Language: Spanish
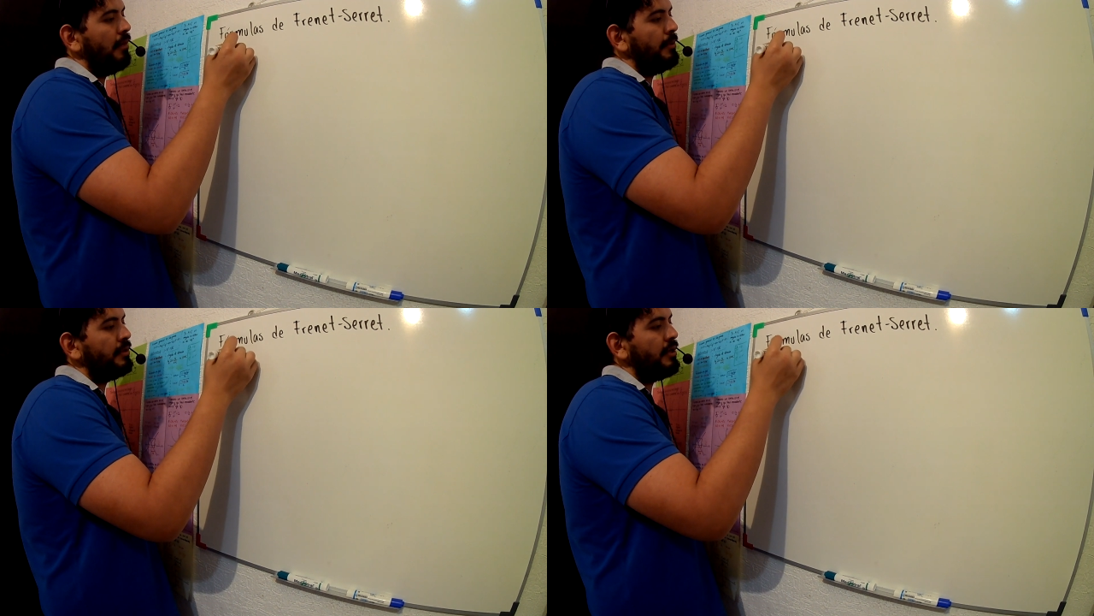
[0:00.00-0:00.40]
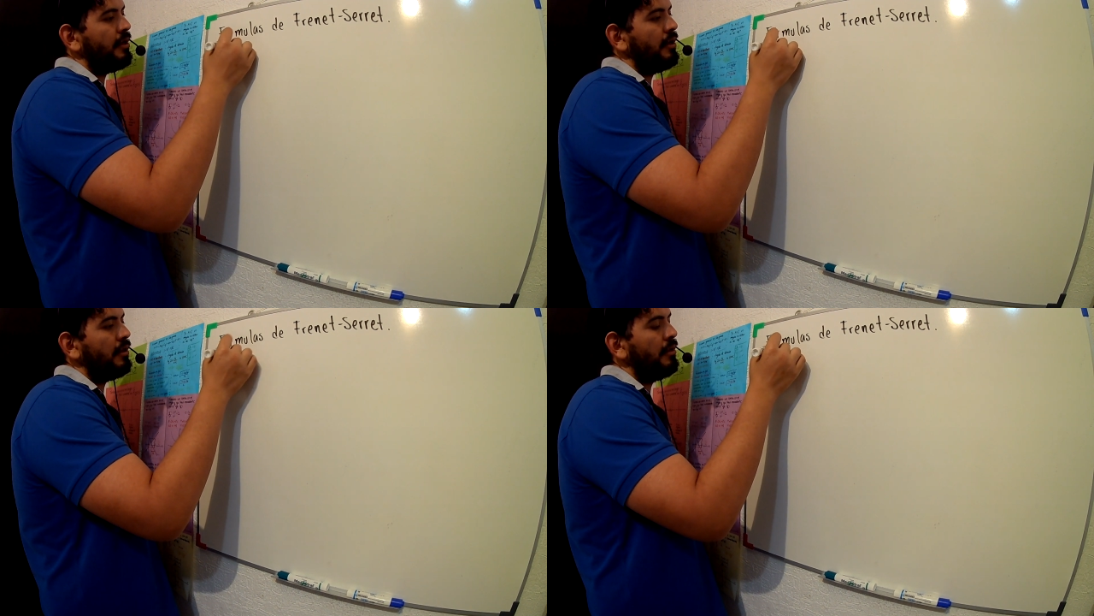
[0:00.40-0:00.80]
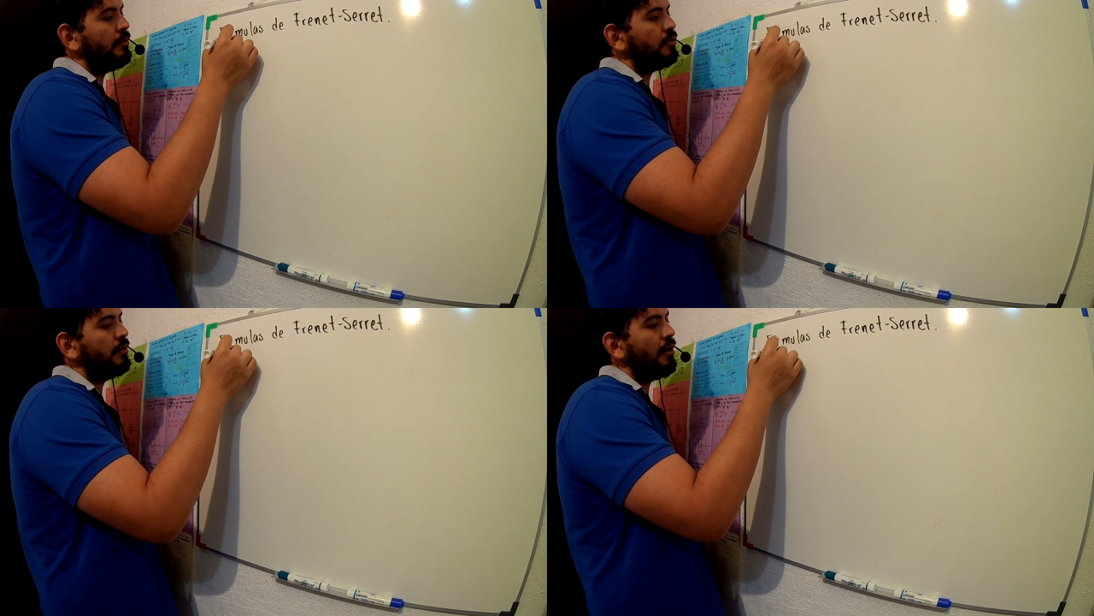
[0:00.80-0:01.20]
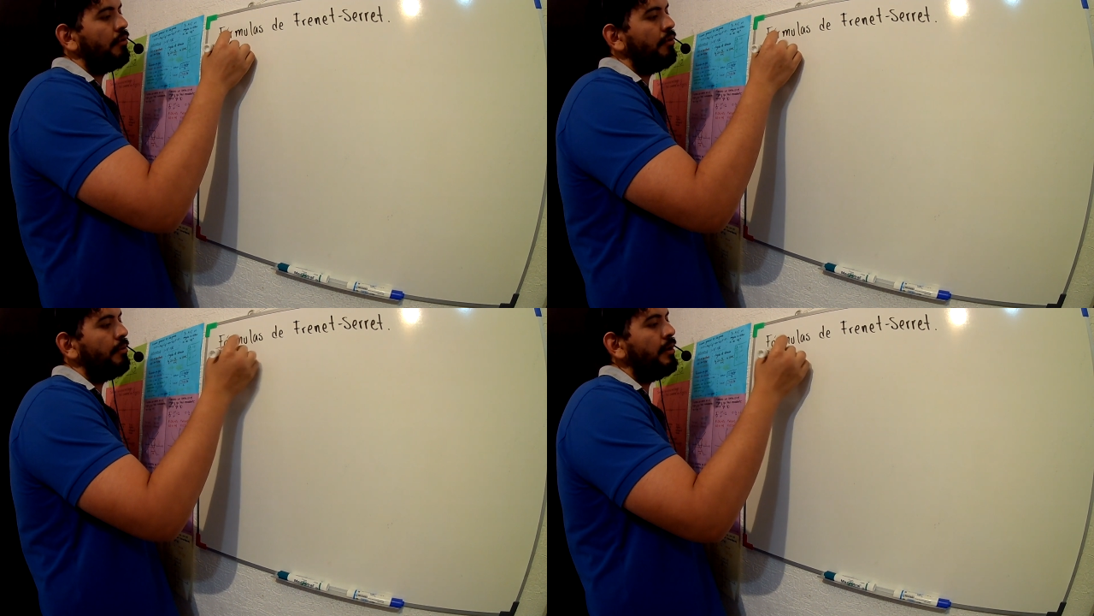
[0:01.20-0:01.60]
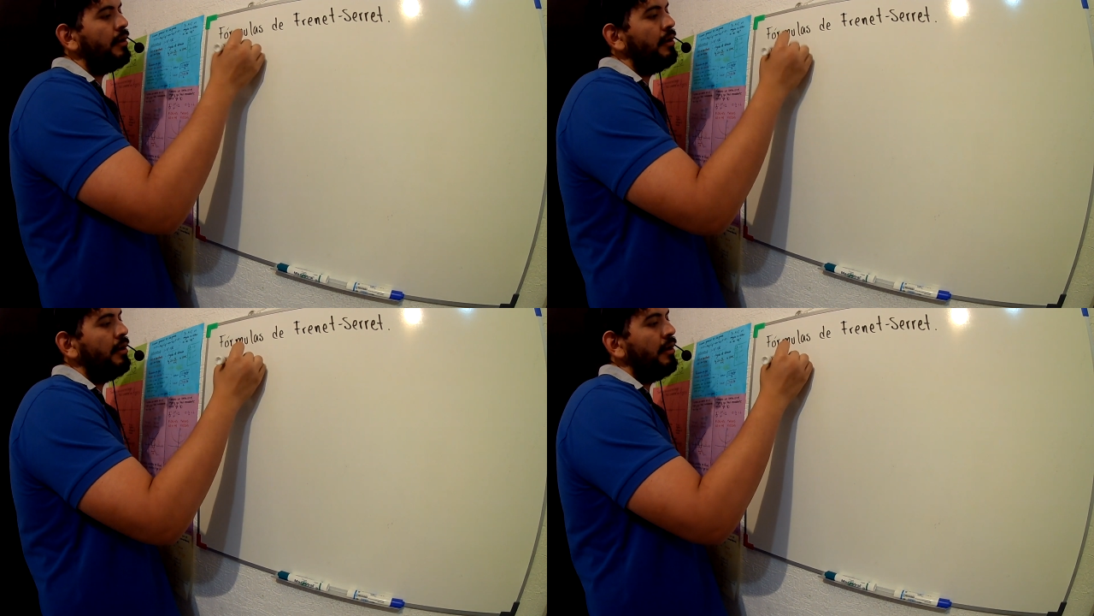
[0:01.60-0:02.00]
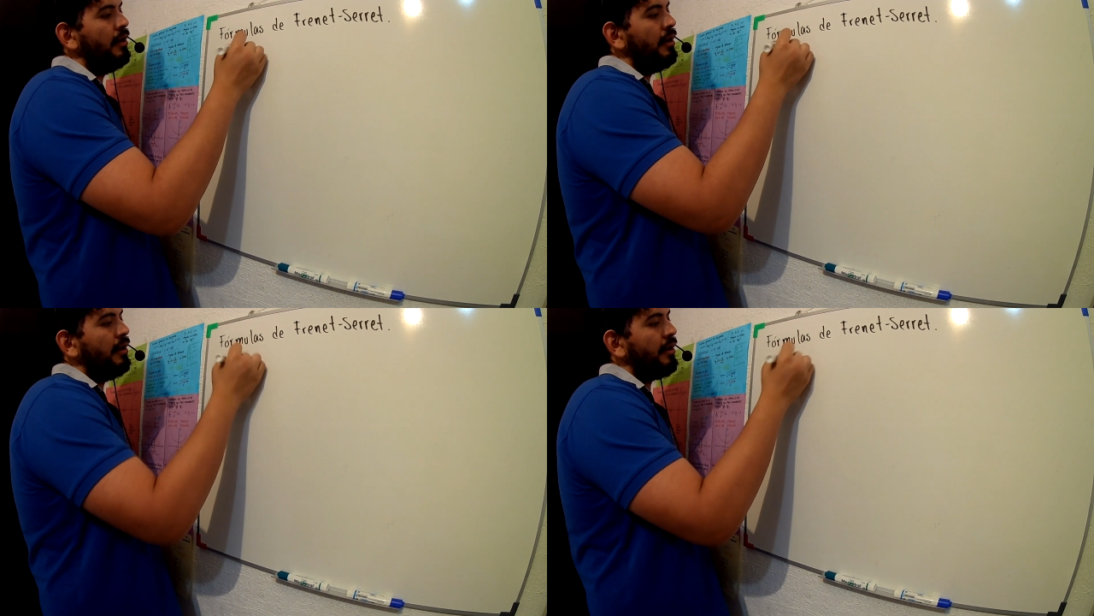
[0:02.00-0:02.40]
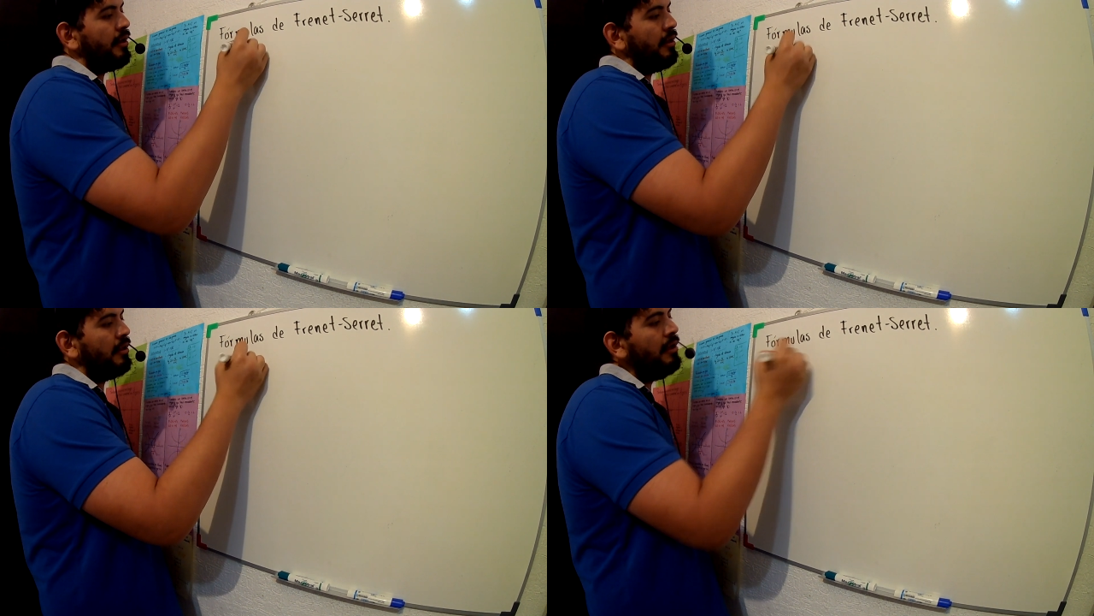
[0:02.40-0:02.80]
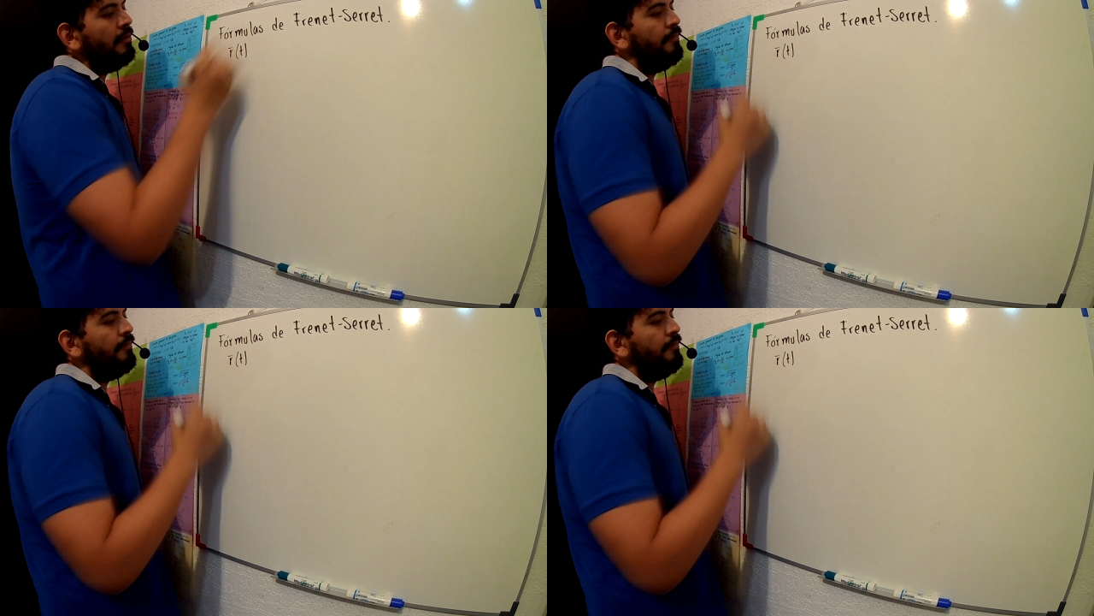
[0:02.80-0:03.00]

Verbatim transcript: pensar que tenemos una curva R T,